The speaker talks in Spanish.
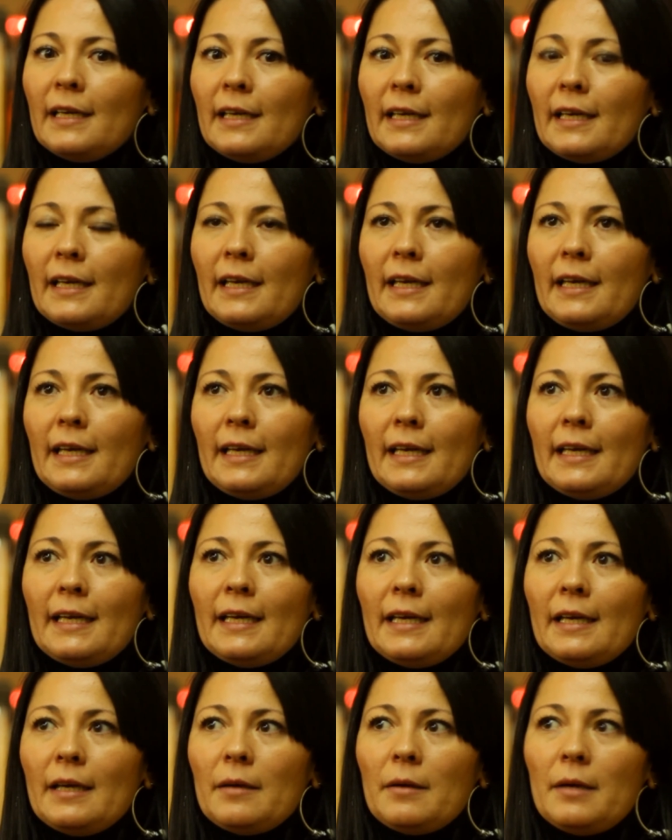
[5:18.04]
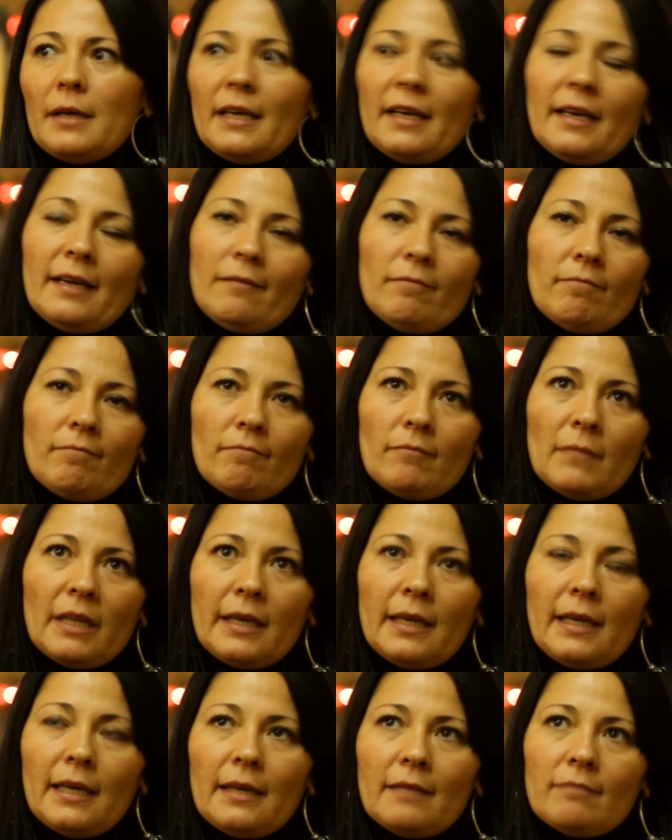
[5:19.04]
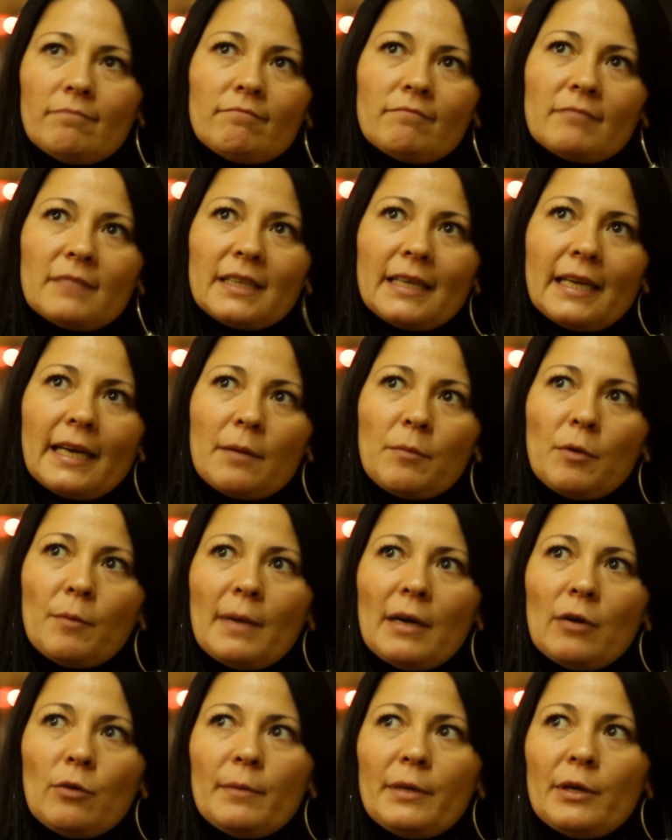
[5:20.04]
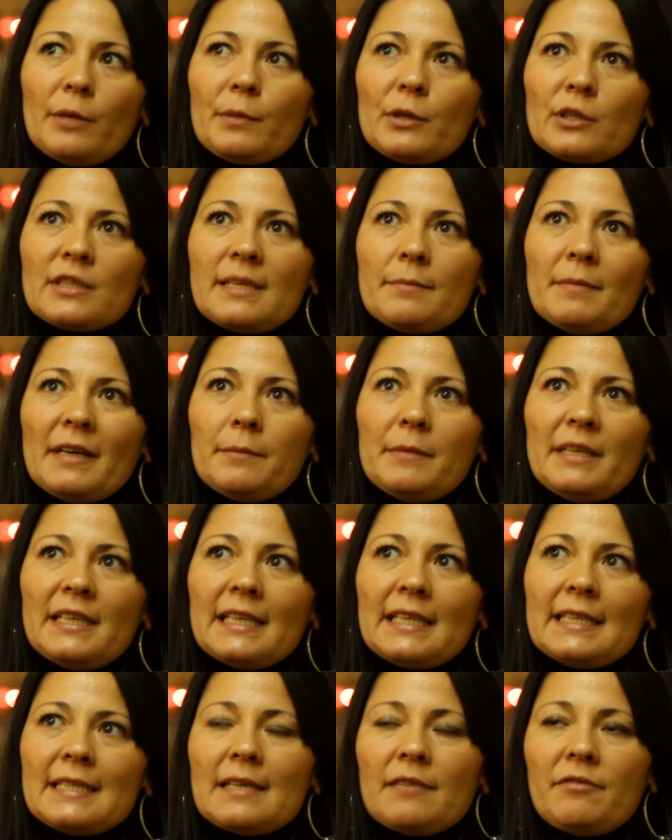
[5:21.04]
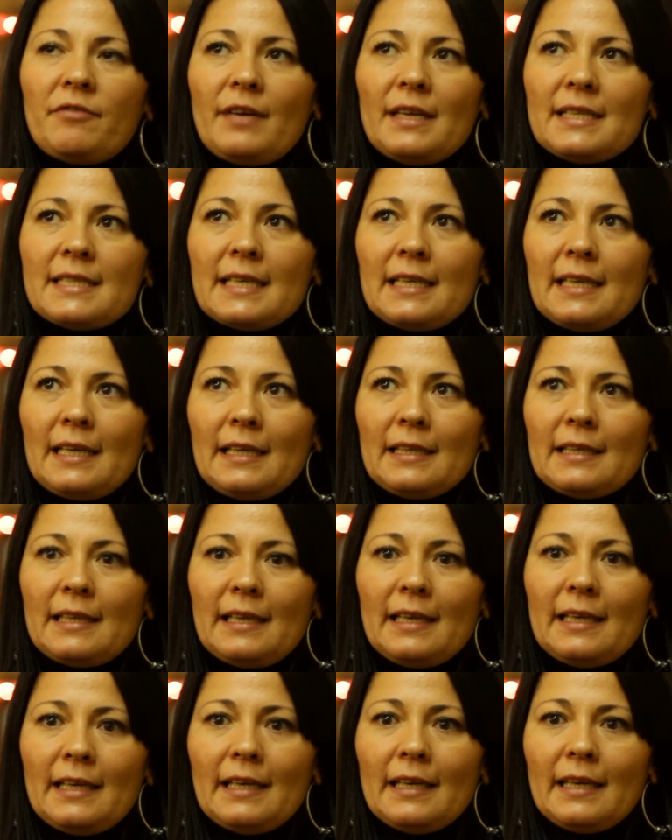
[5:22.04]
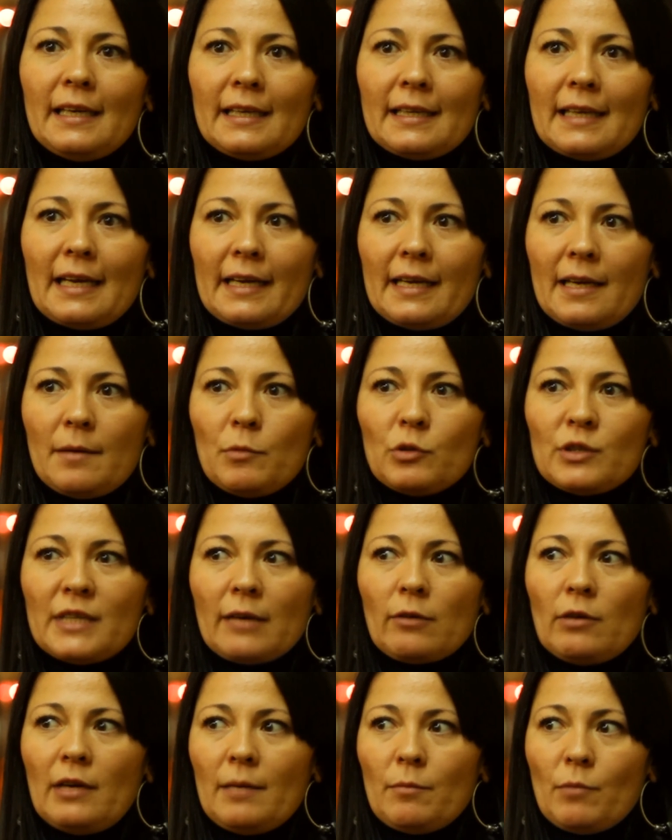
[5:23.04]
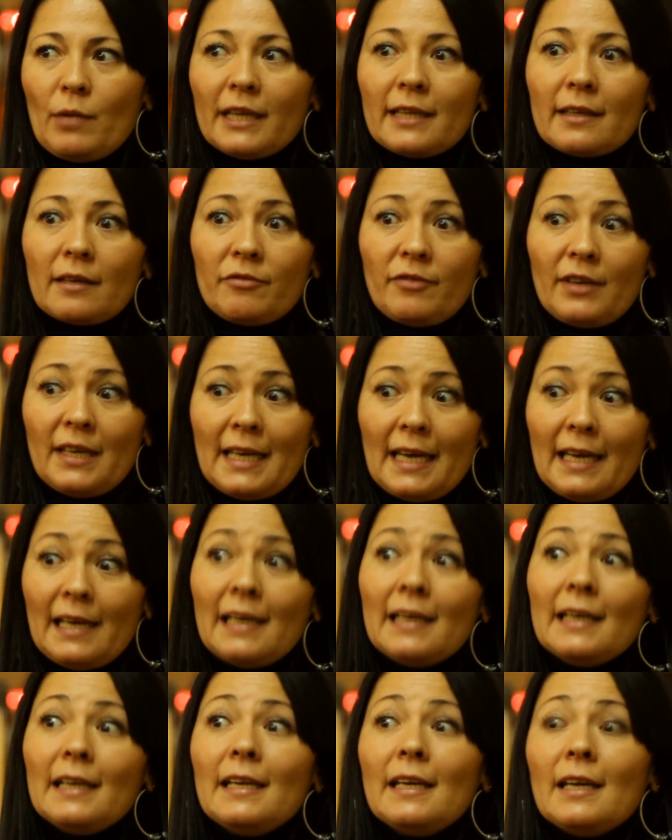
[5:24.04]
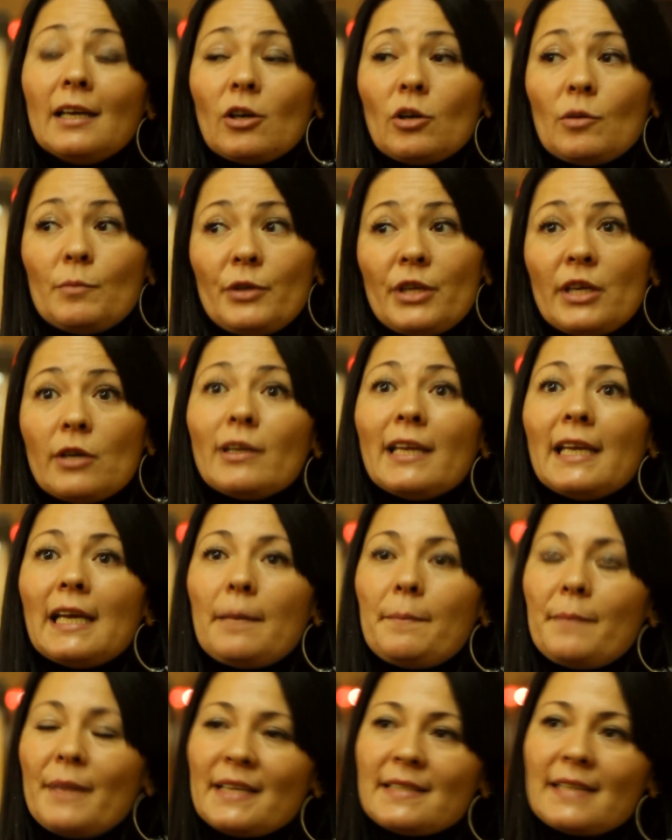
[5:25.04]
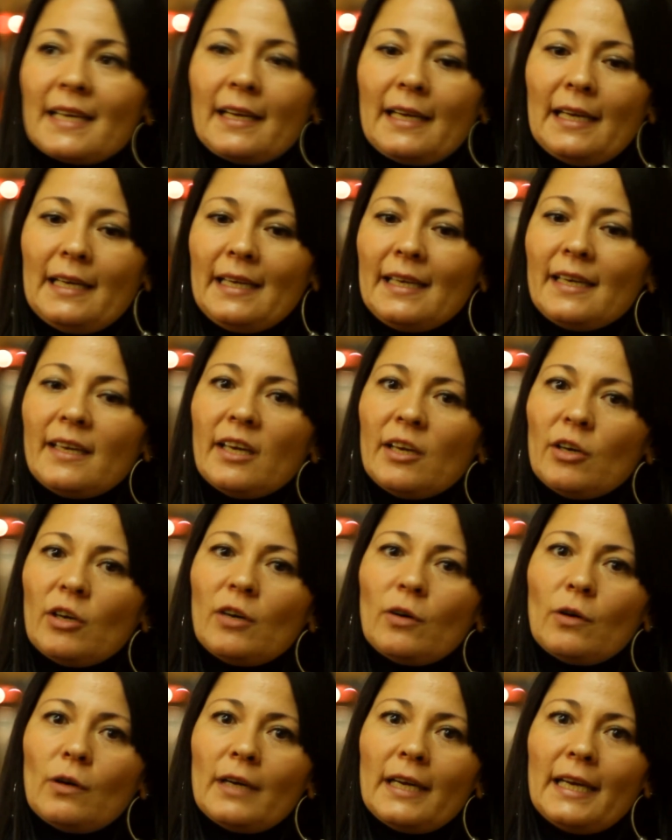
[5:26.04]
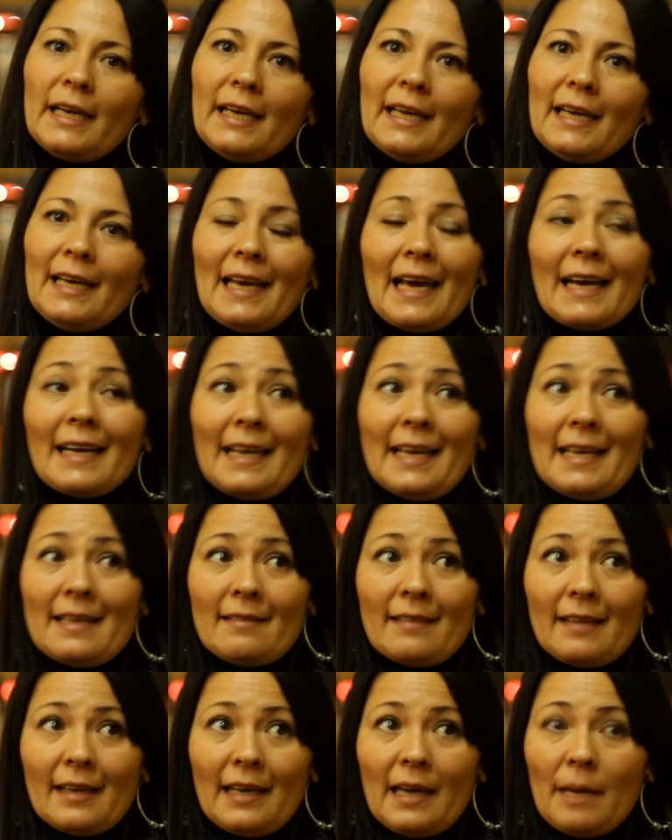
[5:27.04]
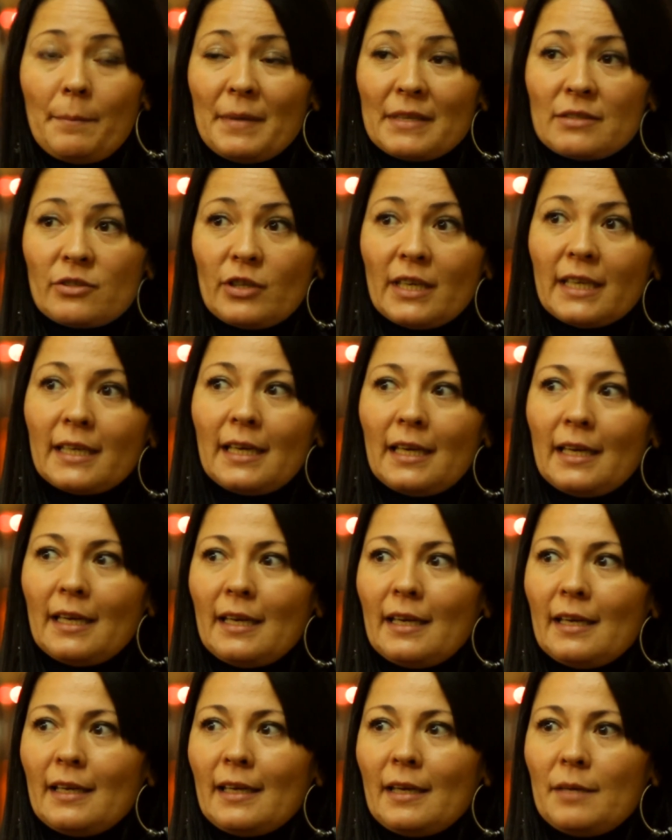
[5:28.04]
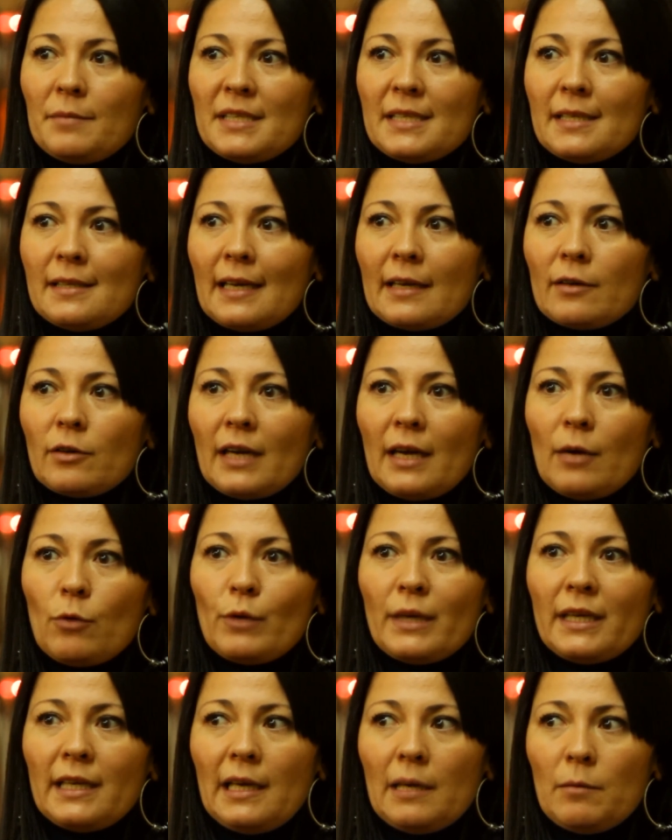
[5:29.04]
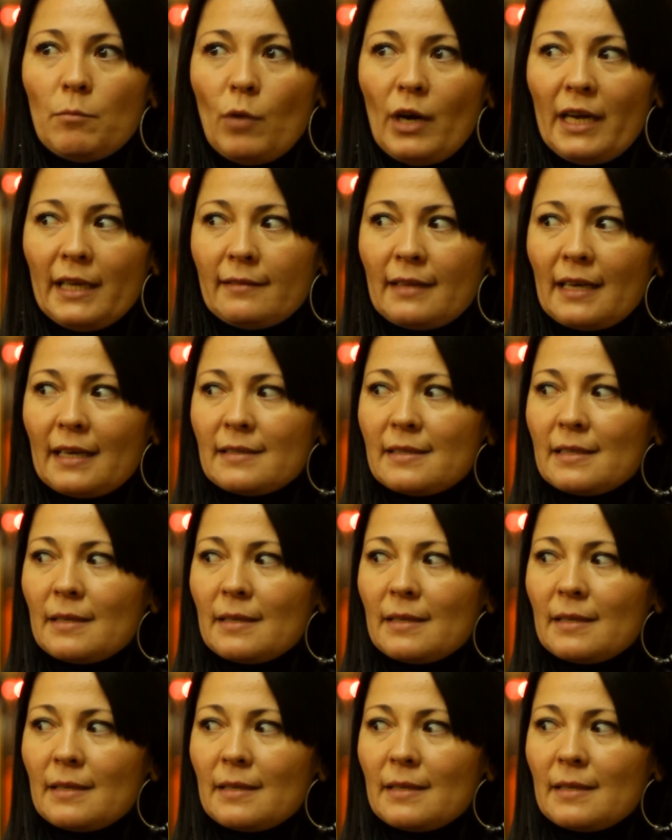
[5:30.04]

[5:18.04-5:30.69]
eh, creemos más o menos aproximadamente en esas fechas este, estaríamos ya con la muestra final, como digo, de las piezas que eligió la gente, las personas que visitaron cada una de las muestras.